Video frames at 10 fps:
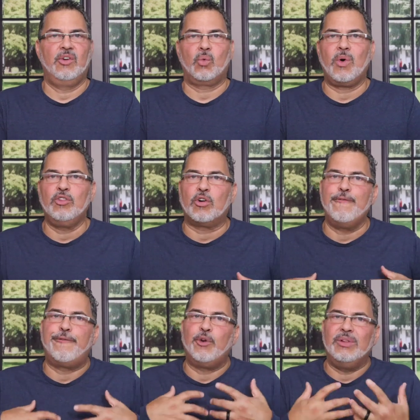Cuando
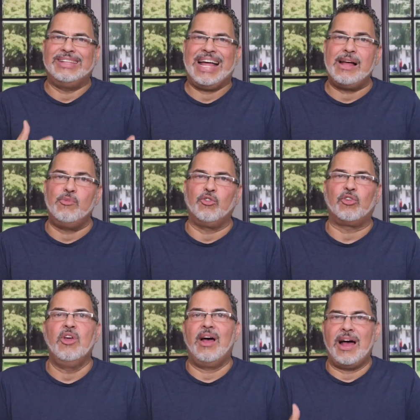
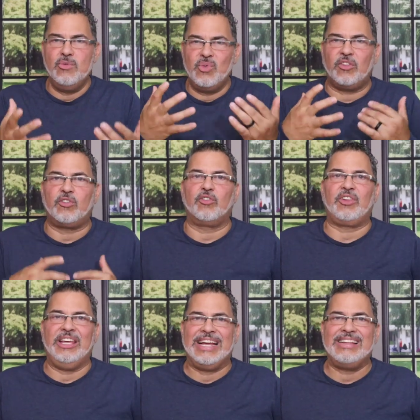confrontamos a nuestros
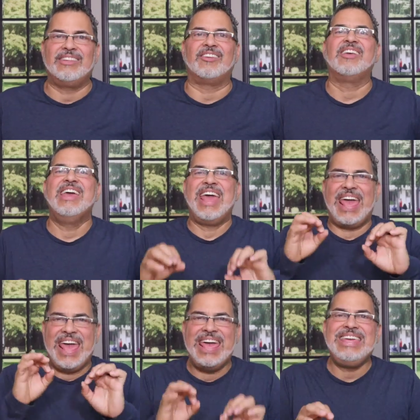gigantes
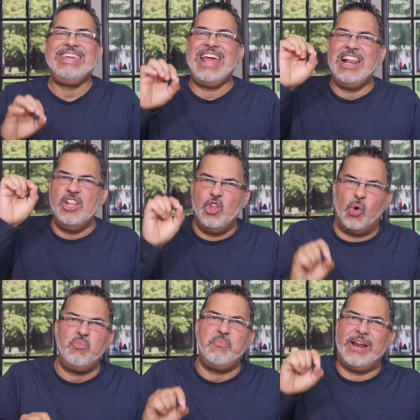en el
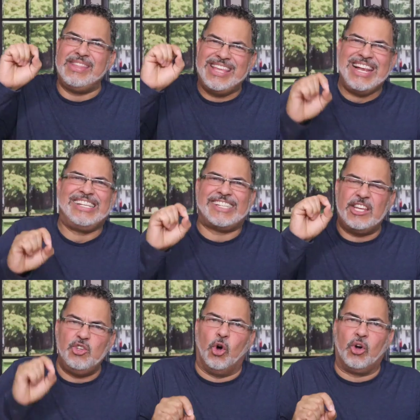nombre del
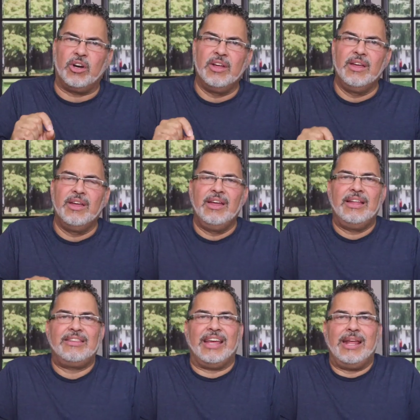Señor,
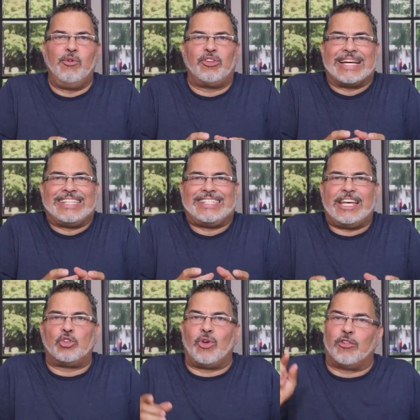tenemos
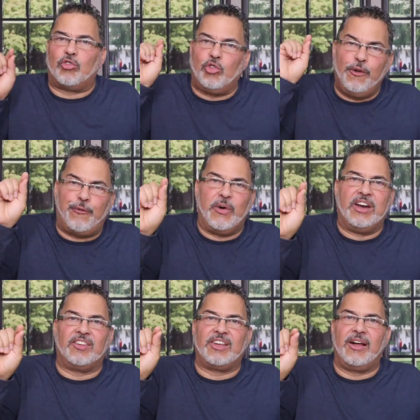acceso a su
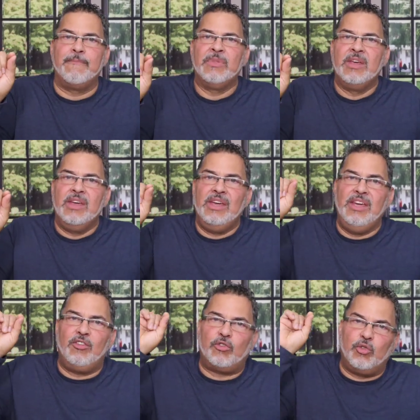fuerza
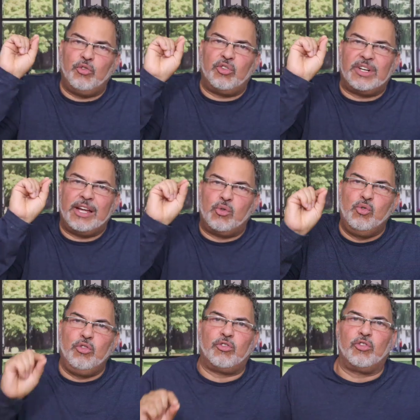y sus
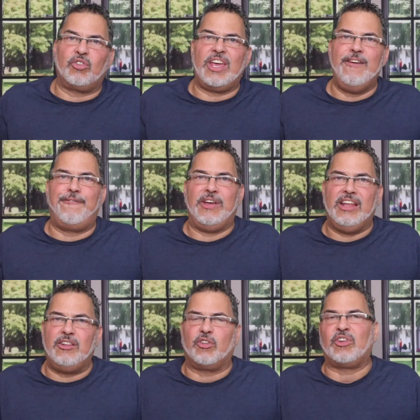recursos
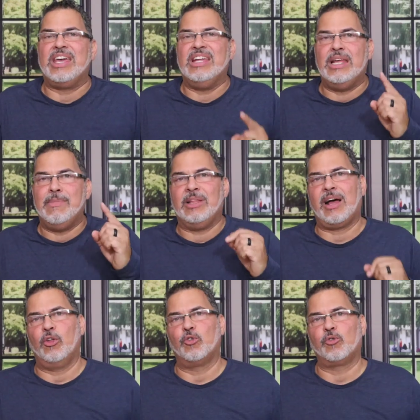infinitos e
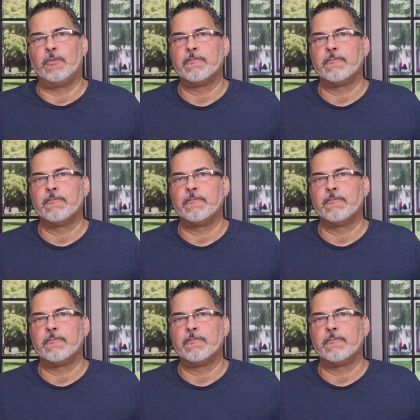ilimitados.